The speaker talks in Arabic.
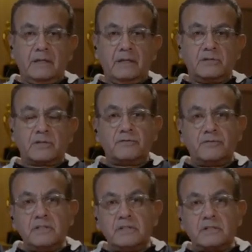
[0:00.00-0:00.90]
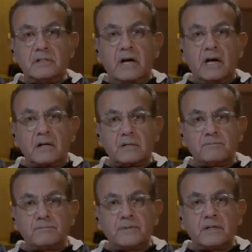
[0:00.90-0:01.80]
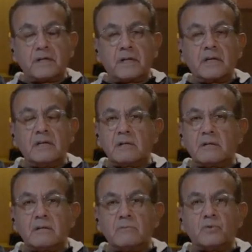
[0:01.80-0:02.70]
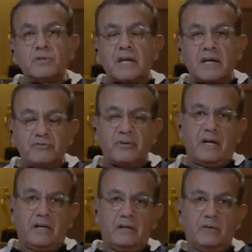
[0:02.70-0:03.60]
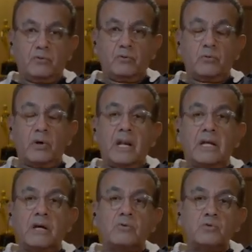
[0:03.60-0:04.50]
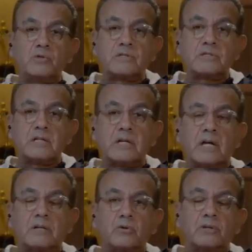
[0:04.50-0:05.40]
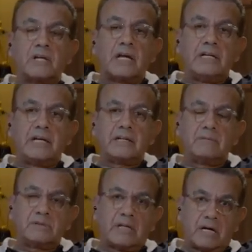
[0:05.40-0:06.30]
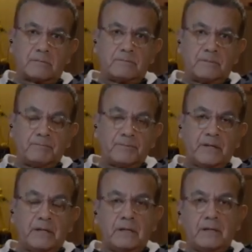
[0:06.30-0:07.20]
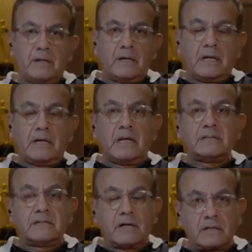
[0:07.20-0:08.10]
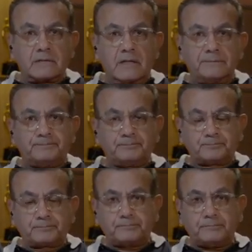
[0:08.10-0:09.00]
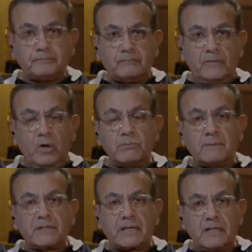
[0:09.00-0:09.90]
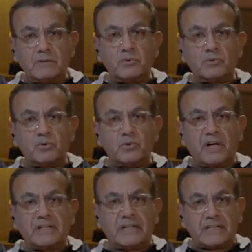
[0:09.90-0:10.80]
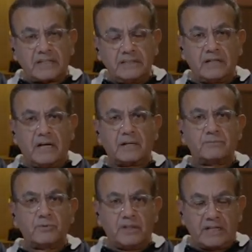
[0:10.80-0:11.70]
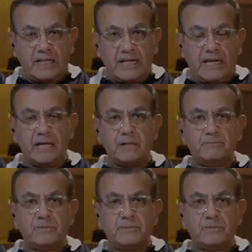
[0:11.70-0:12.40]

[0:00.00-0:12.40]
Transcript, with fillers: شايفين حرب غير متكافئة ولا يجوز أن نطلق عليها كلمة حرب لأن النهاردة هما بيتكلموا ويقولوا احنا داخلين حرب واحنا هنحارب